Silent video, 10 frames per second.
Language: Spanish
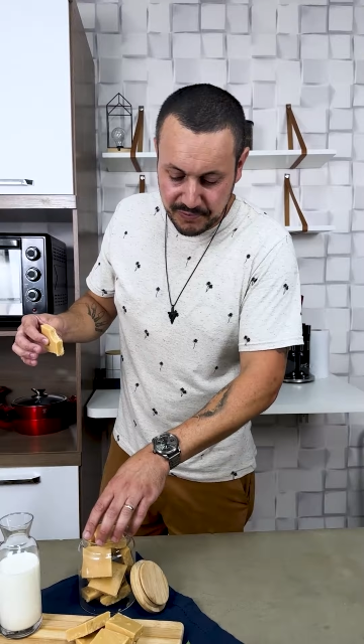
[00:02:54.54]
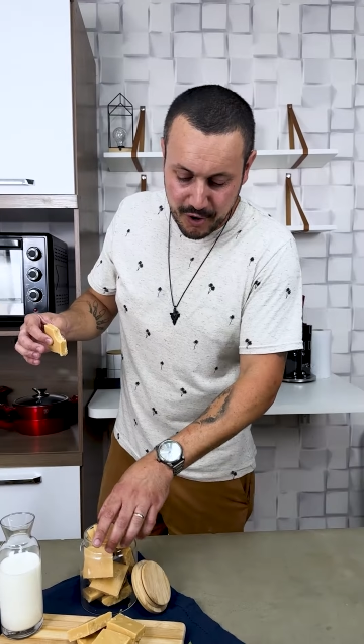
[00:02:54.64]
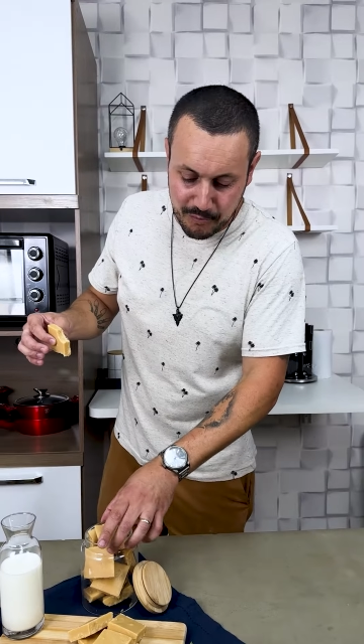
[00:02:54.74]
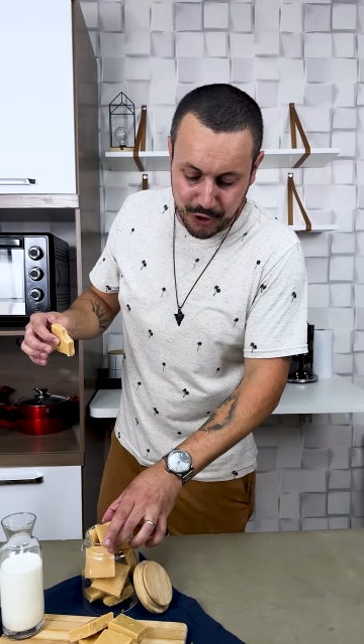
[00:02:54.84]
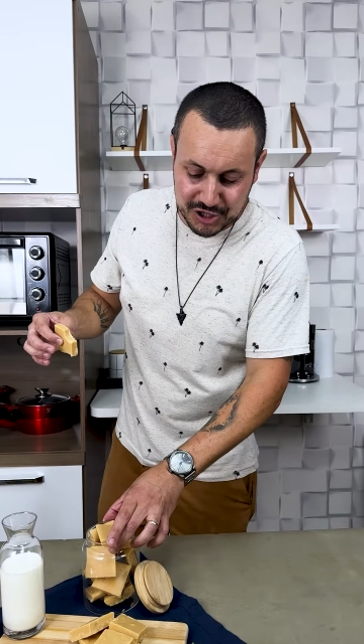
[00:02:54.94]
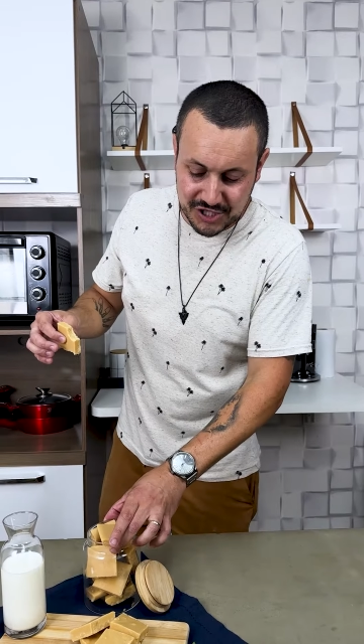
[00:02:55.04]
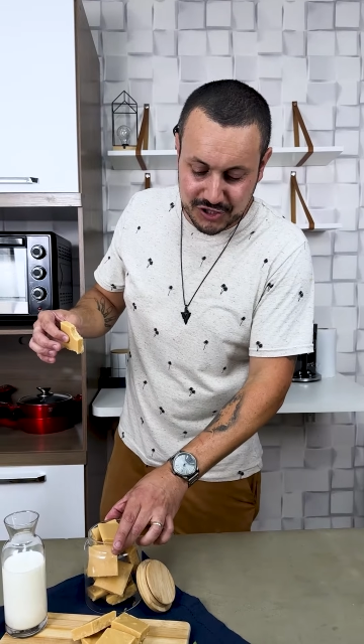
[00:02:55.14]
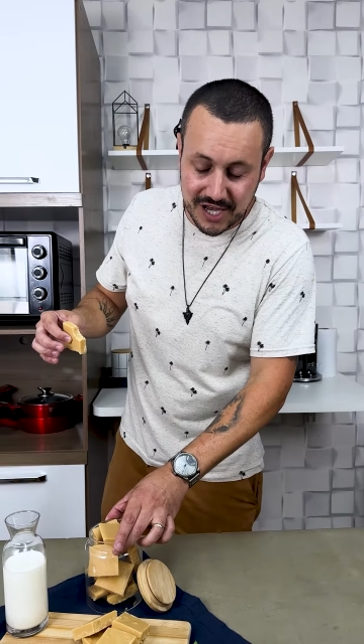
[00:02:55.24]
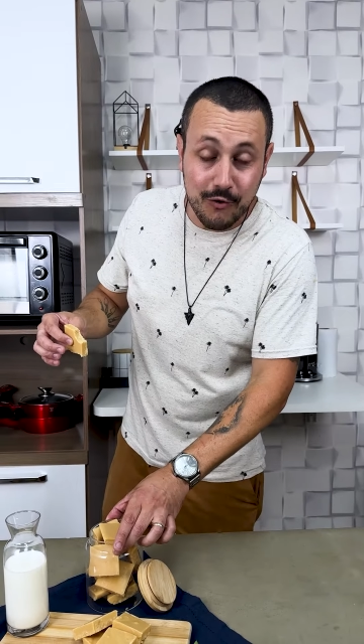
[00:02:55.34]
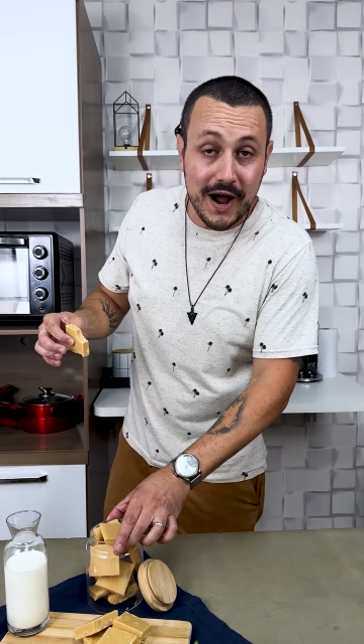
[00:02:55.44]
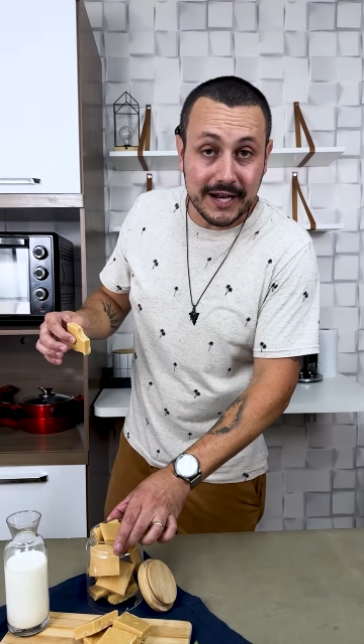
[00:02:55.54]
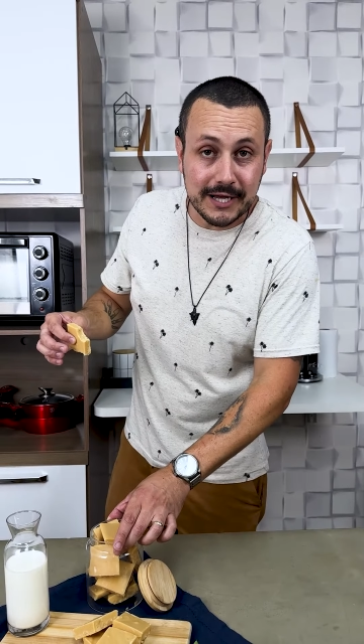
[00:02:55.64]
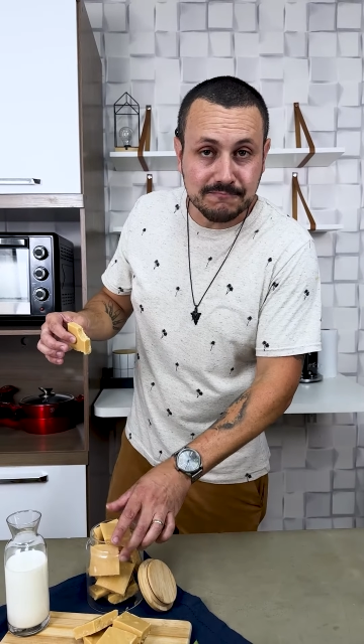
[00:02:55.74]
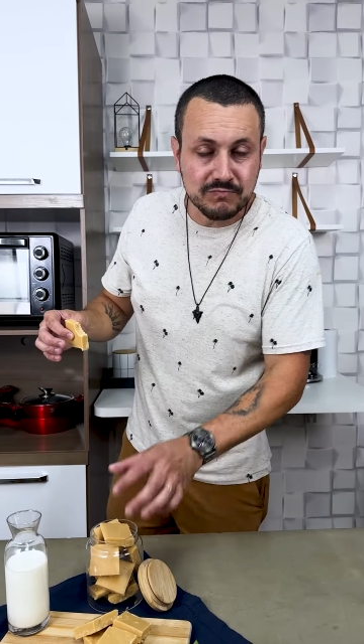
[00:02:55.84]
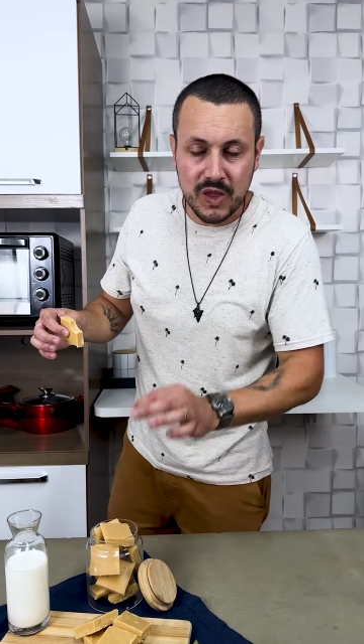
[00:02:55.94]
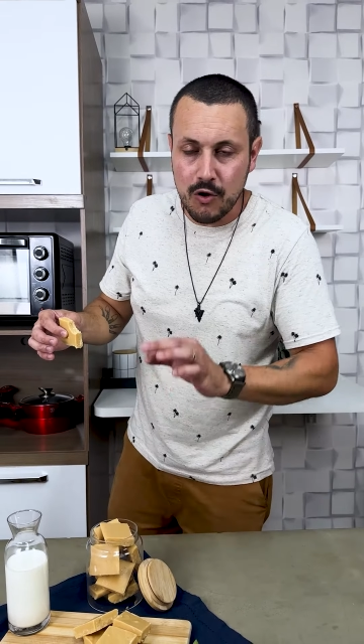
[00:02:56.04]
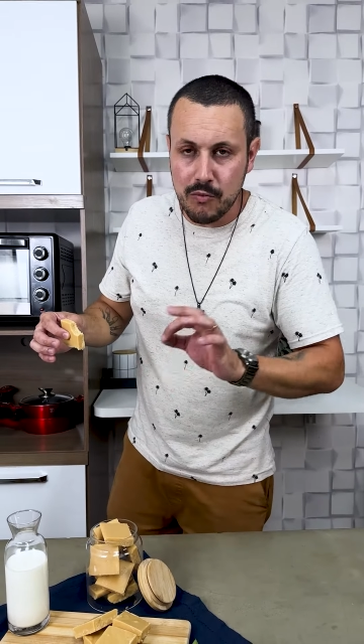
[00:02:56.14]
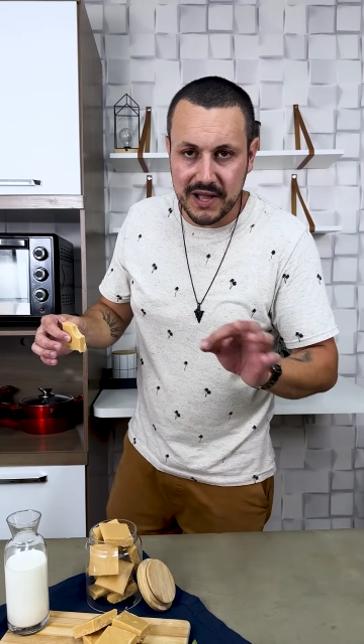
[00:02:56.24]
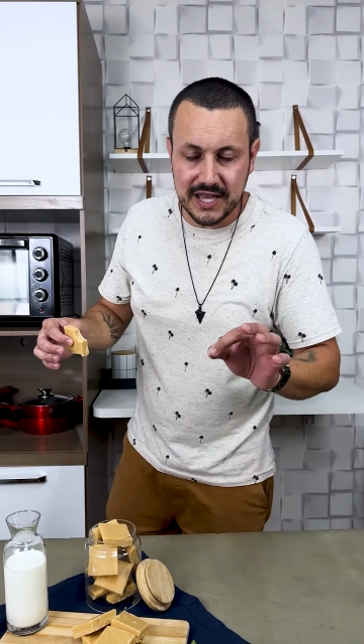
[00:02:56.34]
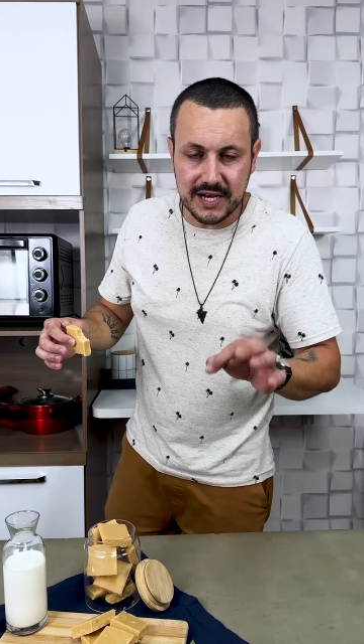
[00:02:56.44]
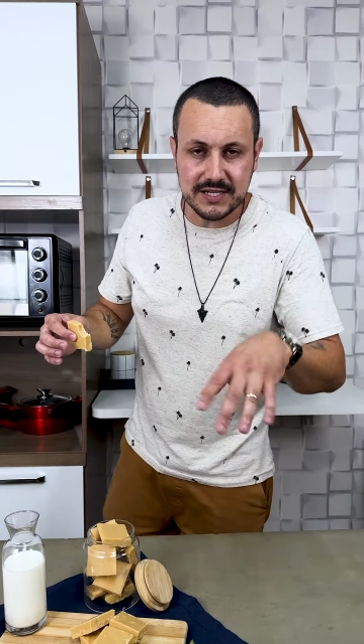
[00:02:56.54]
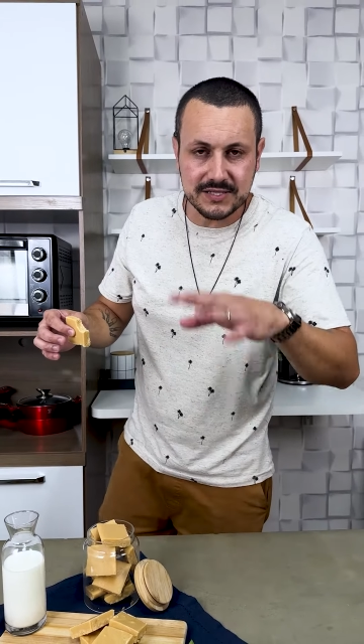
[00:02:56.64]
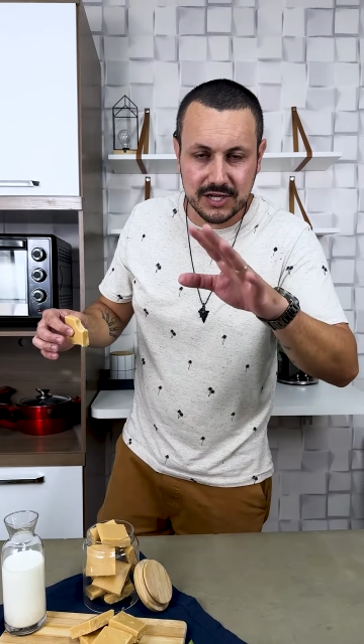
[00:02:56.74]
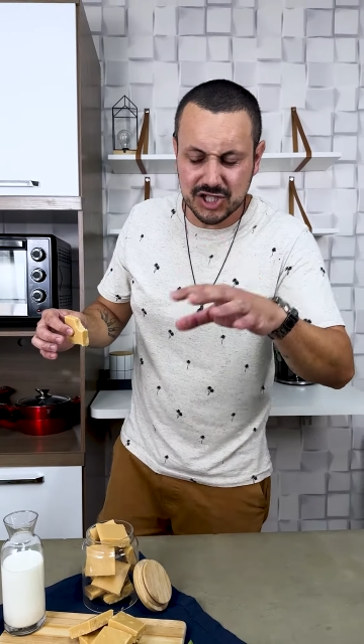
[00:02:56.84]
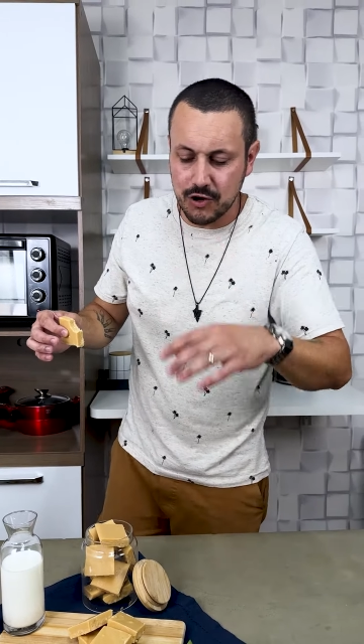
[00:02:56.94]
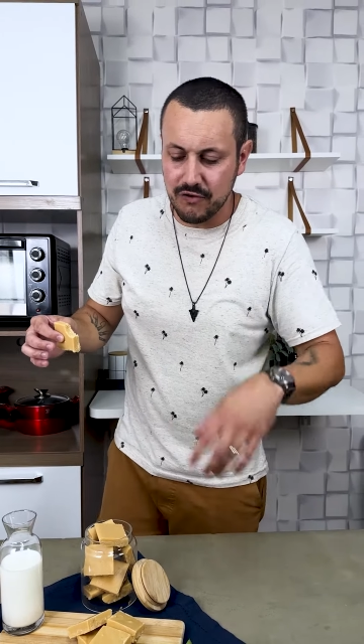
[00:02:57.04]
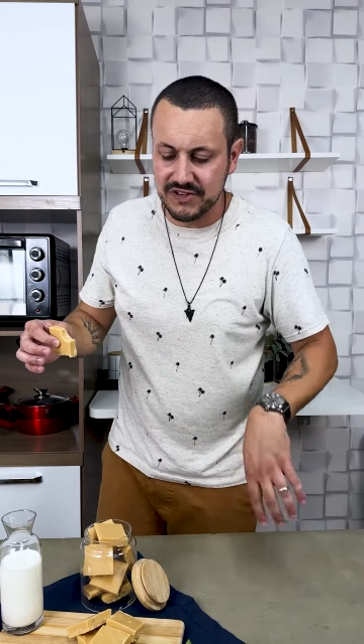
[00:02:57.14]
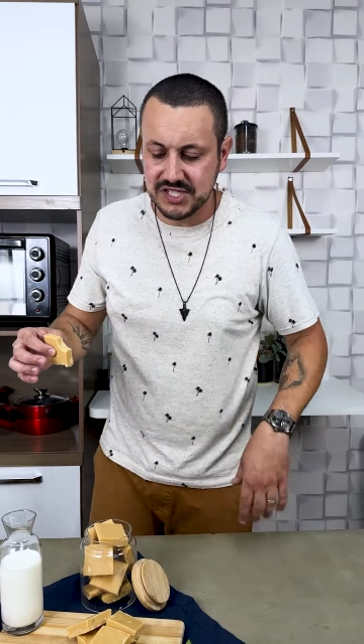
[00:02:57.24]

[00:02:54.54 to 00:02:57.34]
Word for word: El potito lo guardas, una delicia.